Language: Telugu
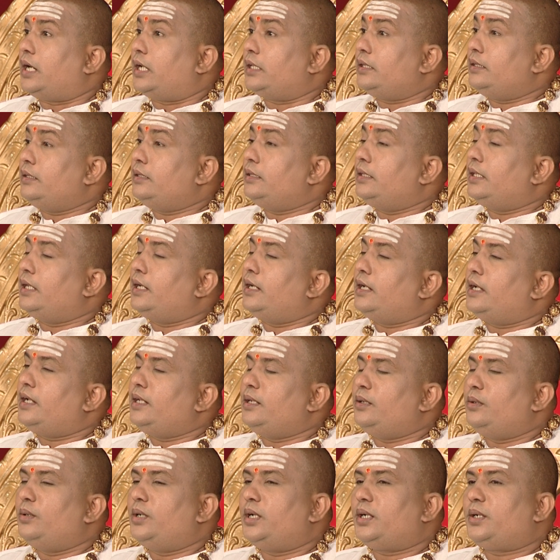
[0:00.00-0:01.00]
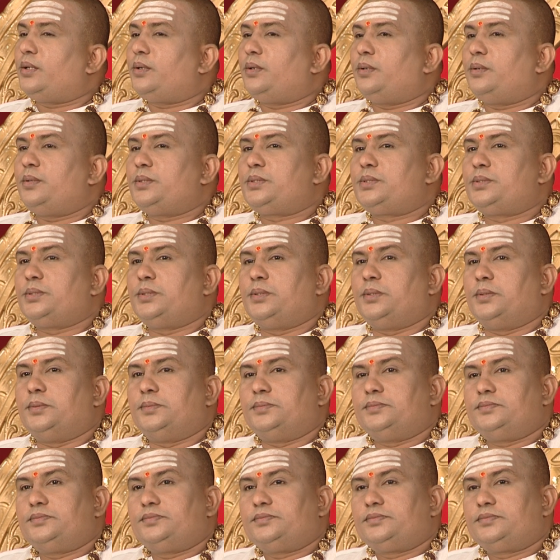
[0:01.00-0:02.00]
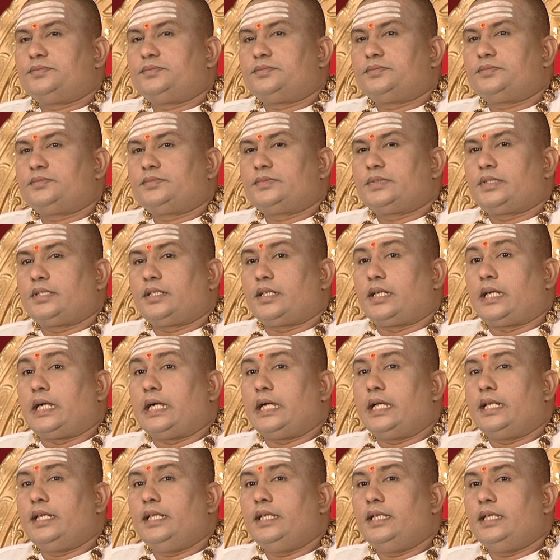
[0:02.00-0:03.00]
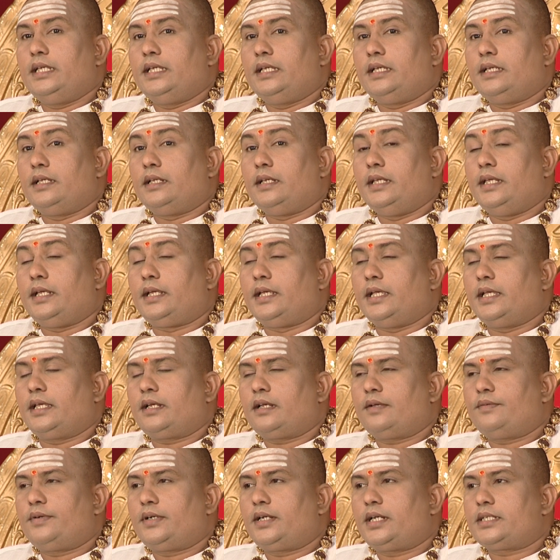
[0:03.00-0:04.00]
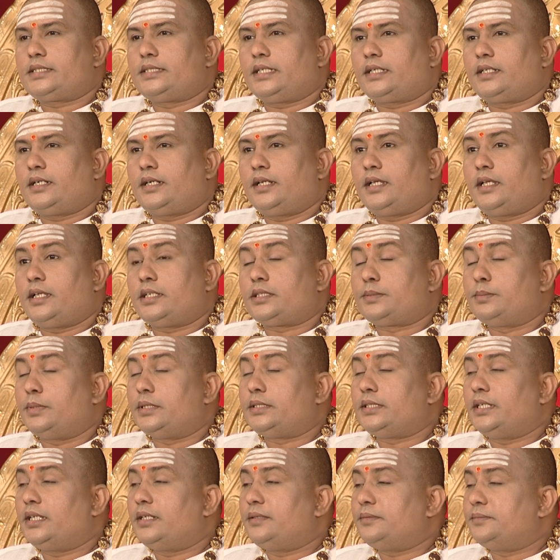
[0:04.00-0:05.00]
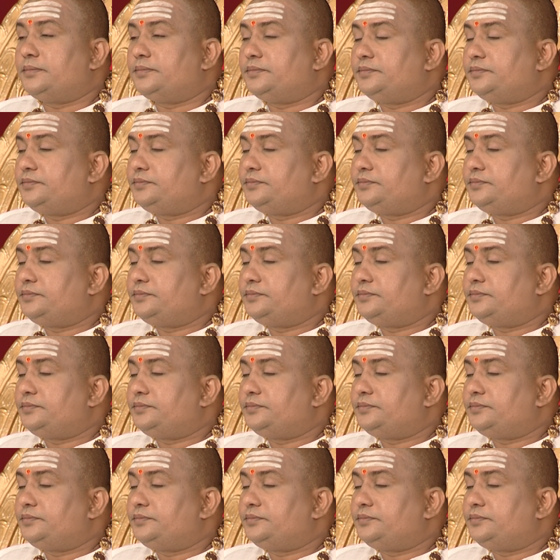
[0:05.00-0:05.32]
అందంగా ఇల్లు కట్టుకోవచ్చు కానీ నీ కేర్ ఆఫ్ అడ్రస్ ఎక్కడ శ్మశానం